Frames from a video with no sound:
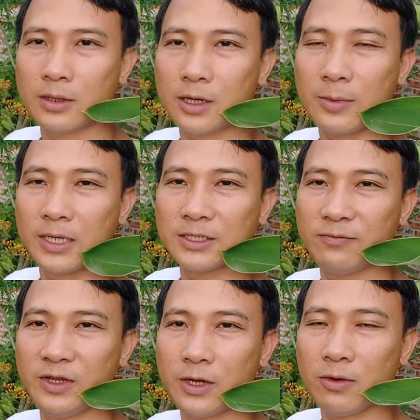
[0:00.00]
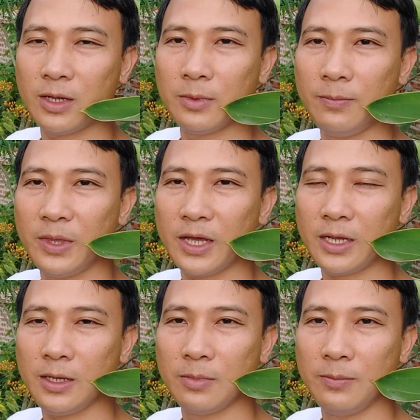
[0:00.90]
các bạn xem video hãy bấm
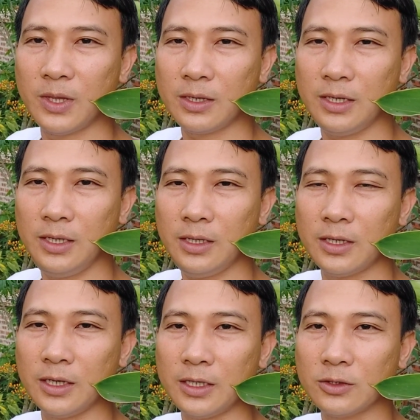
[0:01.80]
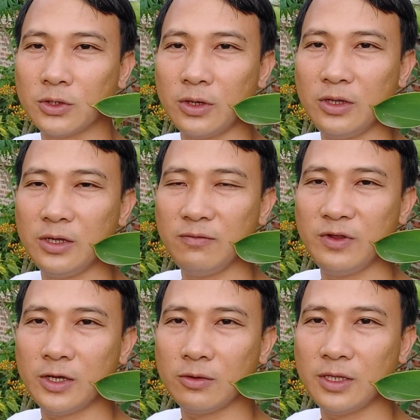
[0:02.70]
like bấm đăng ký để theo dõi những
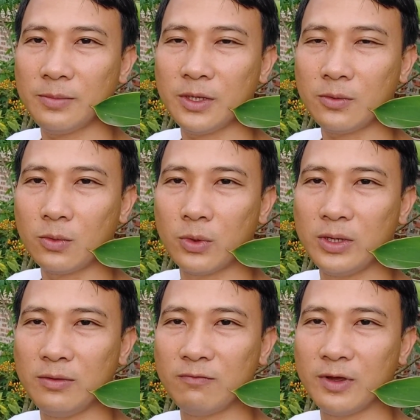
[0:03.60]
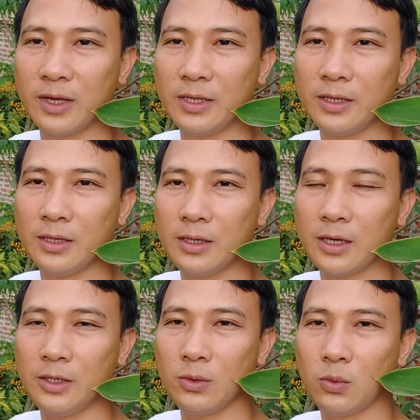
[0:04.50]
video tiếp theo của quân về những
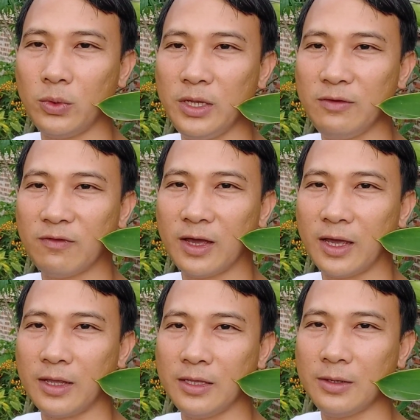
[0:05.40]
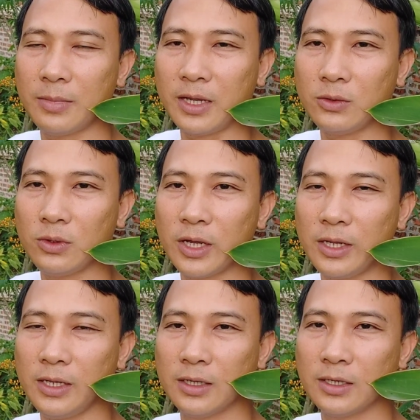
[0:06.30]
cây thuốc quý và những bài thuốc
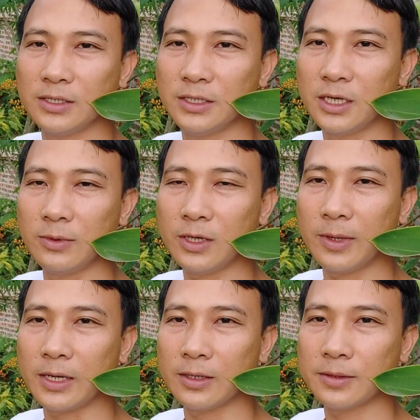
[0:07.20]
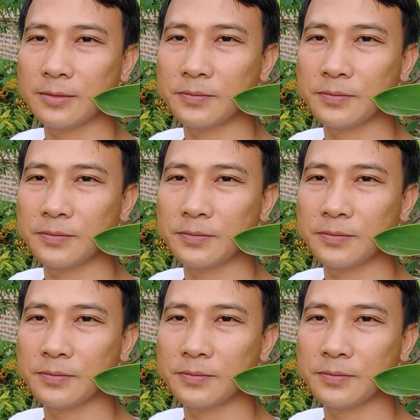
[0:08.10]
hay xin cảm ơn các bạn ạ